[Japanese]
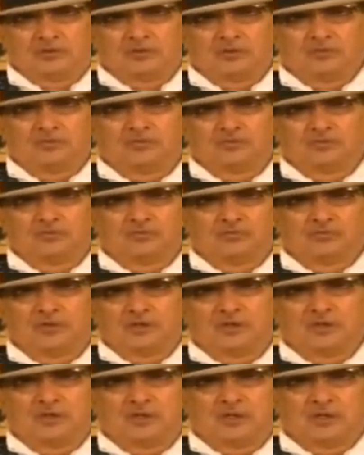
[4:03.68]
の
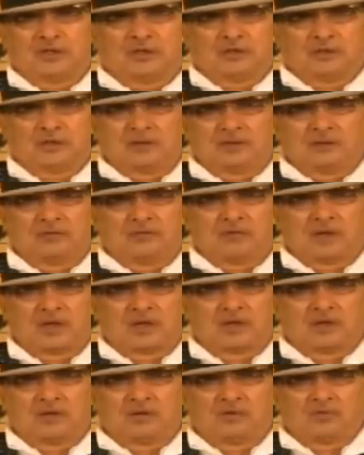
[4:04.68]
ウクライナ和
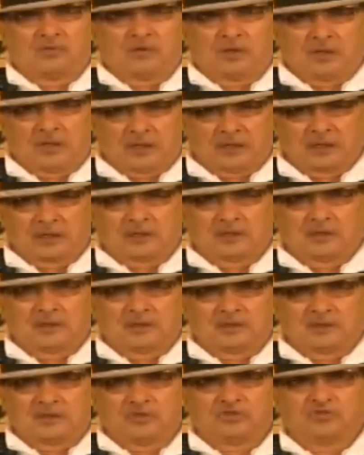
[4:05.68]
平は
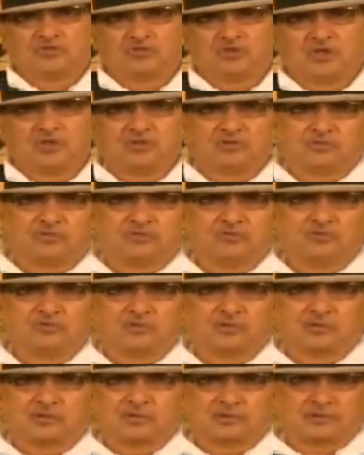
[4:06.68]
実現す
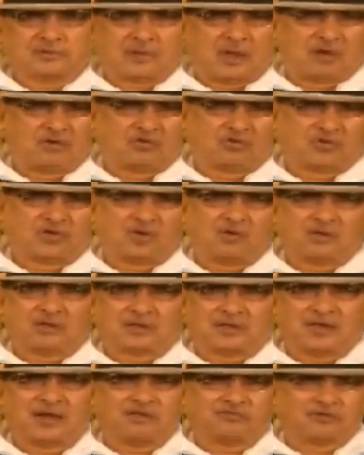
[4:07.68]
る可能性は
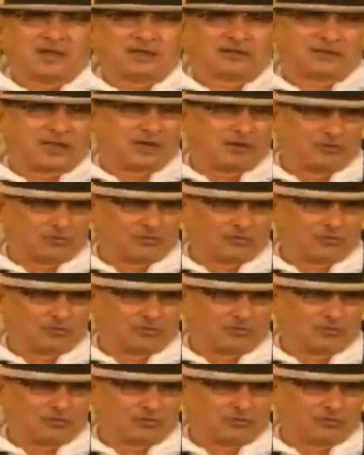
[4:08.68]
高くなったというこ